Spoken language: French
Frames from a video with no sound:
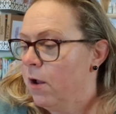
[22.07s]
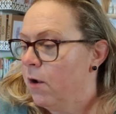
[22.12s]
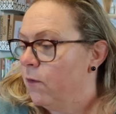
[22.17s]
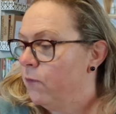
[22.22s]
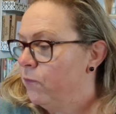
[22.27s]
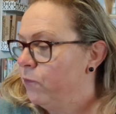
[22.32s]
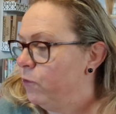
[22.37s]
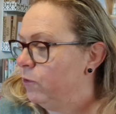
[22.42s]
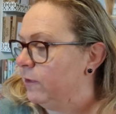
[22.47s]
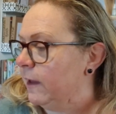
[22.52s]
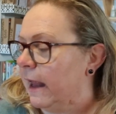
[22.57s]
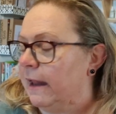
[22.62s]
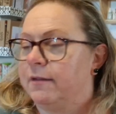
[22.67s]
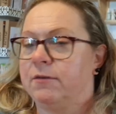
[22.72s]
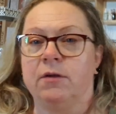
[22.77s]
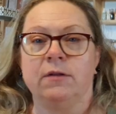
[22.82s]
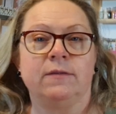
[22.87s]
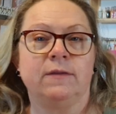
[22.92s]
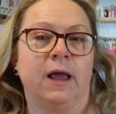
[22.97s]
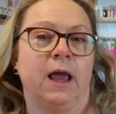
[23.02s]
Vous
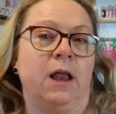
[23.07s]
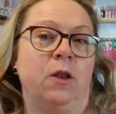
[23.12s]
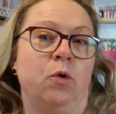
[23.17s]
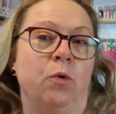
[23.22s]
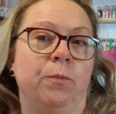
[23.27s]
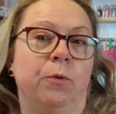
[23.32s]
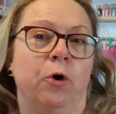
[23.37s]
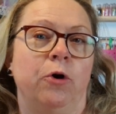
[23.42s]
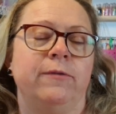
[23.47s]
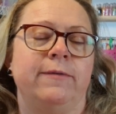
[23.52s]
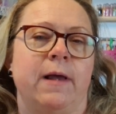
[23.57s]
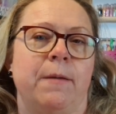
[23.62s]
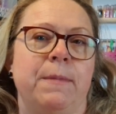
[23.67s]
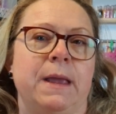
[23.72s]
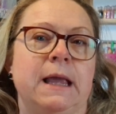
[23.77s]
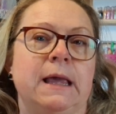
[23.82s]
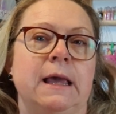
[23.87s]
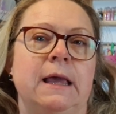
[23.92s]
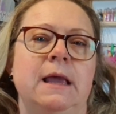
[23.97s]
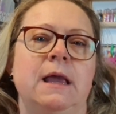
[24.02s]
êtes très nombreuses à
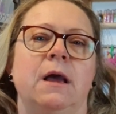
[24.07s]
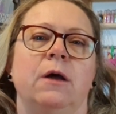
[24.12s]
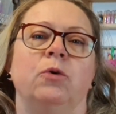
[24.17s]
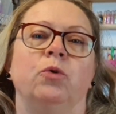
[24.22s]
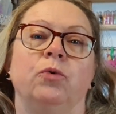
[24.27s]
m'écrire,